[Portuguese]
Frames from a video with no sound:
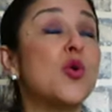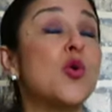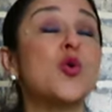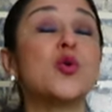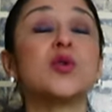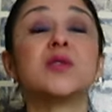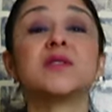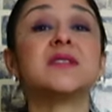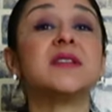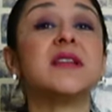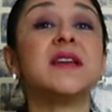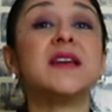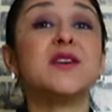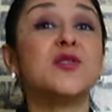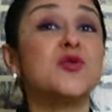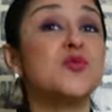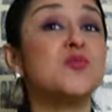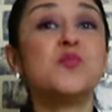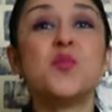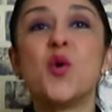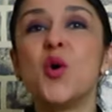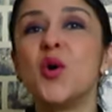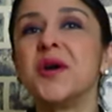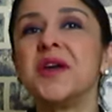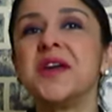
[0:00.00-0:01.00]
cordeiro,
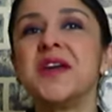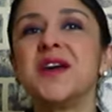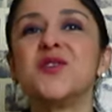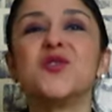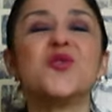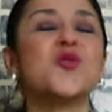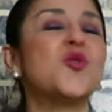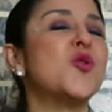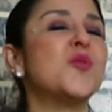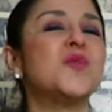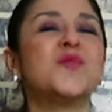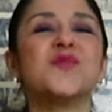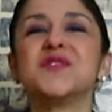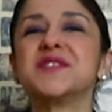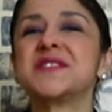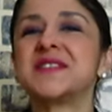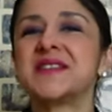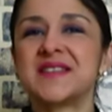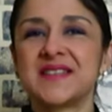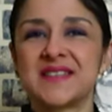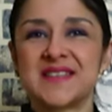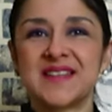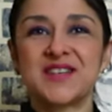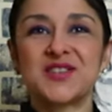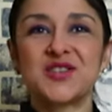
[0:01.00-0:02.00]
borrego, como
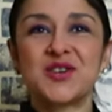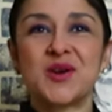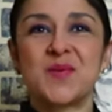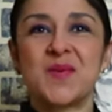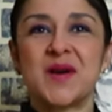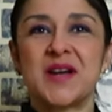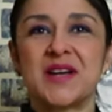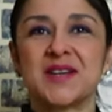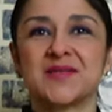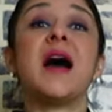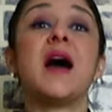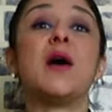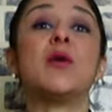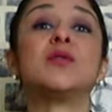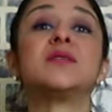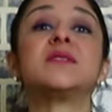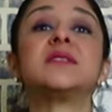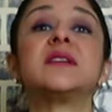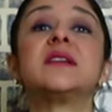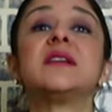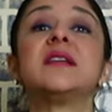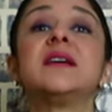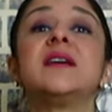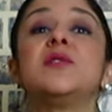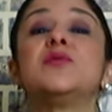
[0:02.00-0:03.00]
você quiser chamar. A
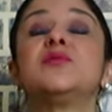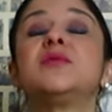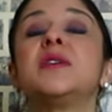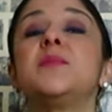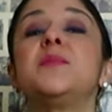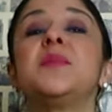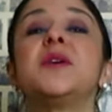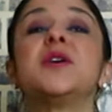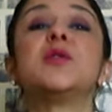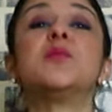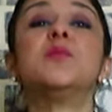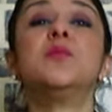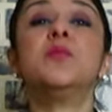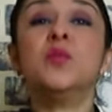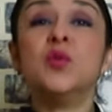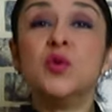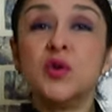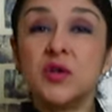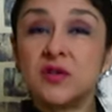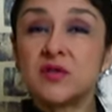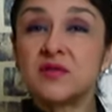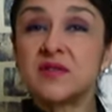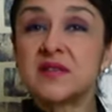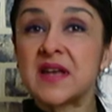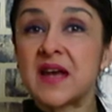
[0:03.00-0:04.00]
hortelã é um tempero
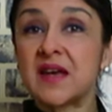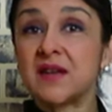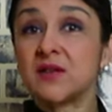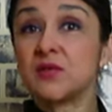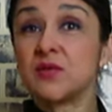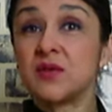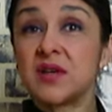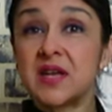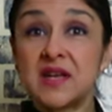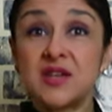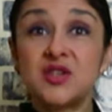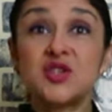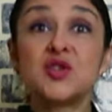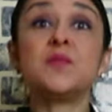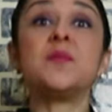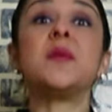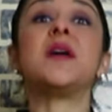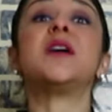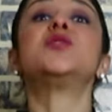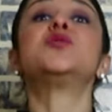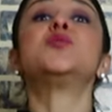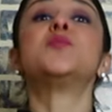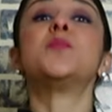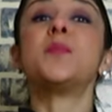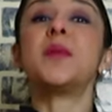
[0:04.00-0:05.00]
muito usado no Oriente
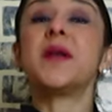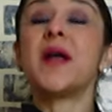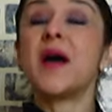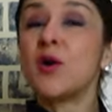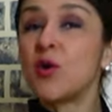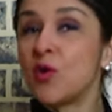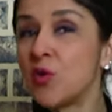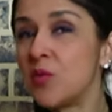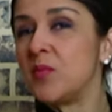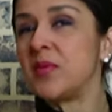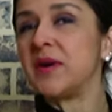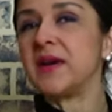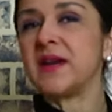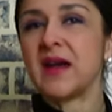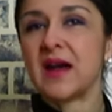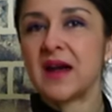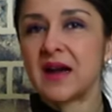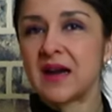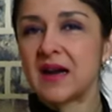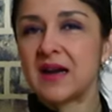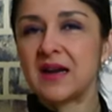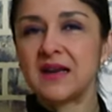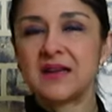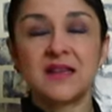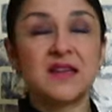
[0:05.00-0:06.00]
Médio para
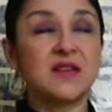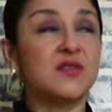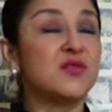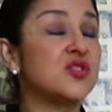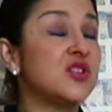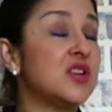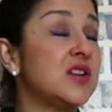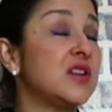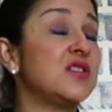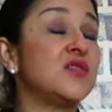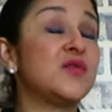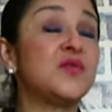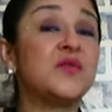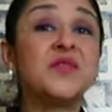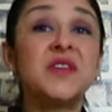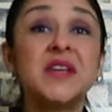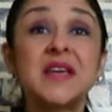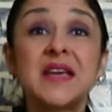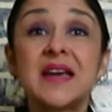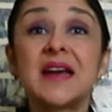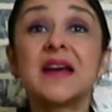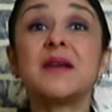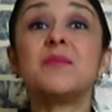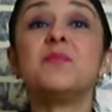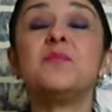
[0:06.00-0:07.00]
acompanhar carneiro. Gente,
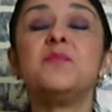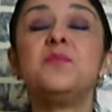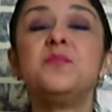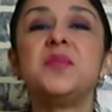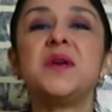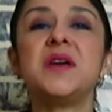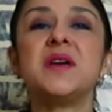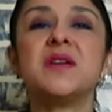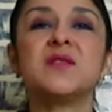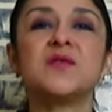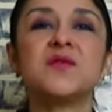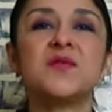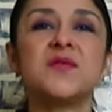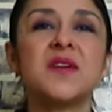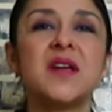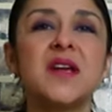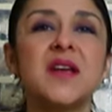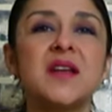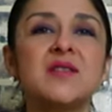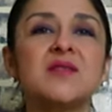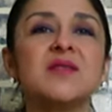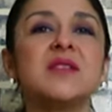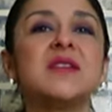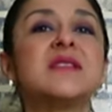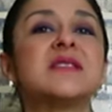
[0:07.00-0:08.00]
fica
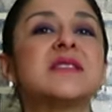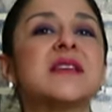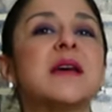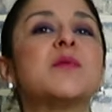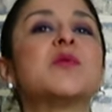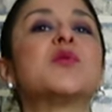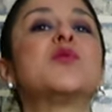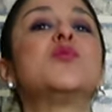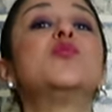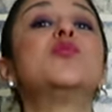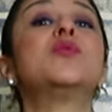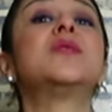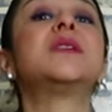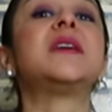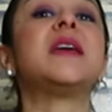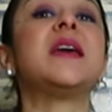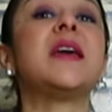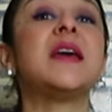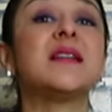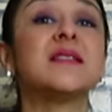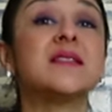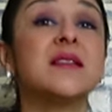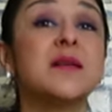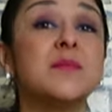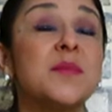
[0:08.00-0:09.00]
perfeito. E sabe com o
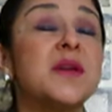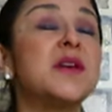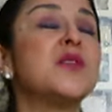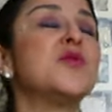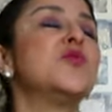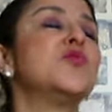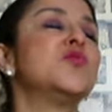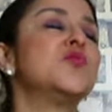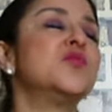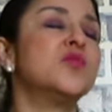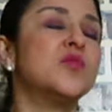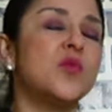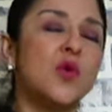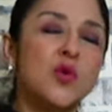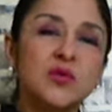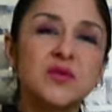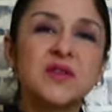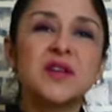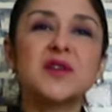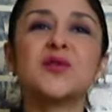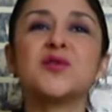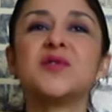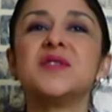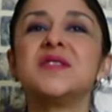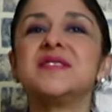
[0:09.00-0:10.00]
que? Também com
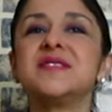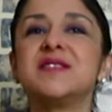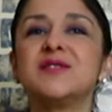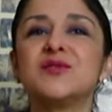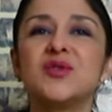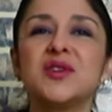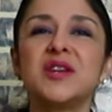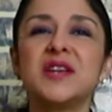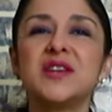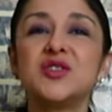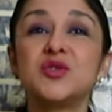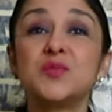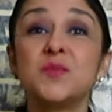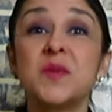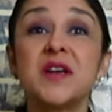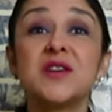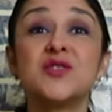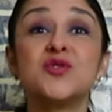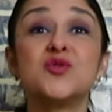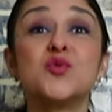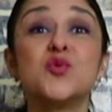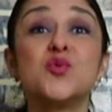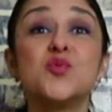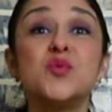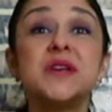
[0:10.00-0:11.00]
outra coisinha do Oriente
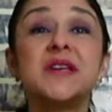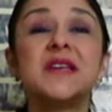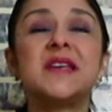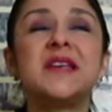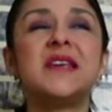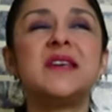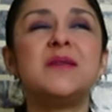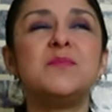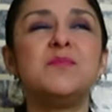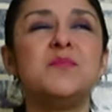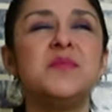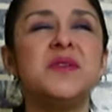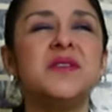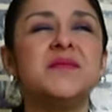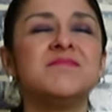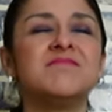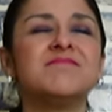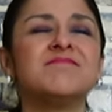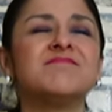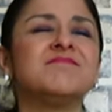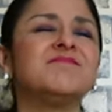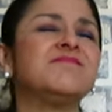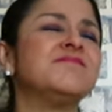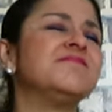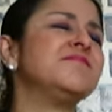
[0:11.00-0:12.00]
Médio, com quibe.
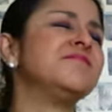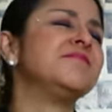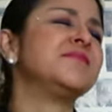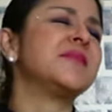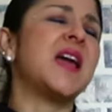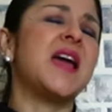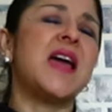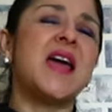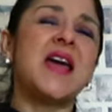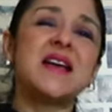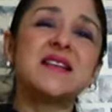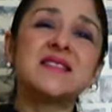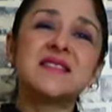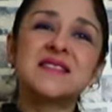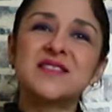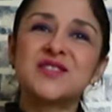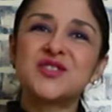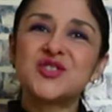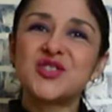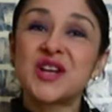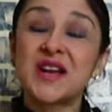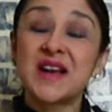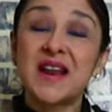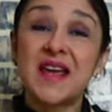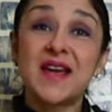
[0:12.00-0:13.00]
Hum,
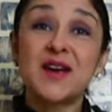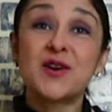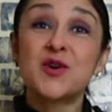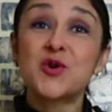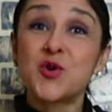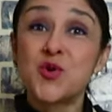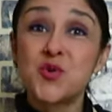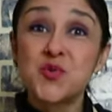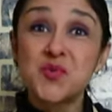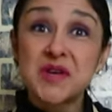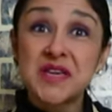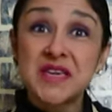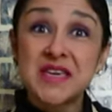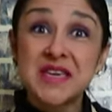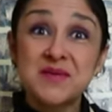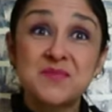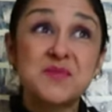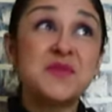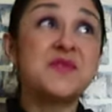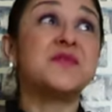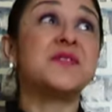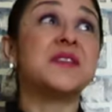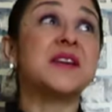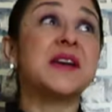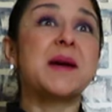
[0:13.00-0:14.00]
essa geleia com
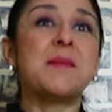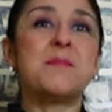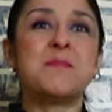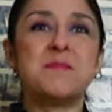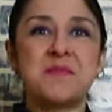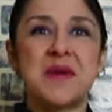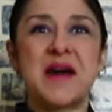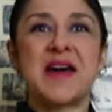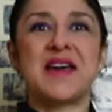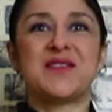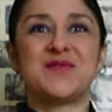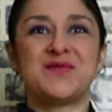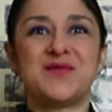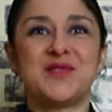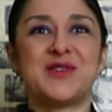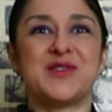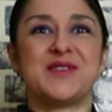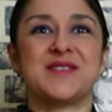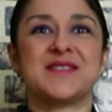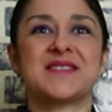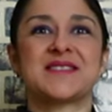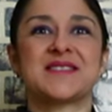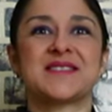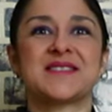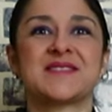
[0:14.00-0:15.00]
quibe fica
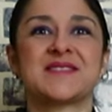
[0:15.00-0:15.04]
maravilhosa.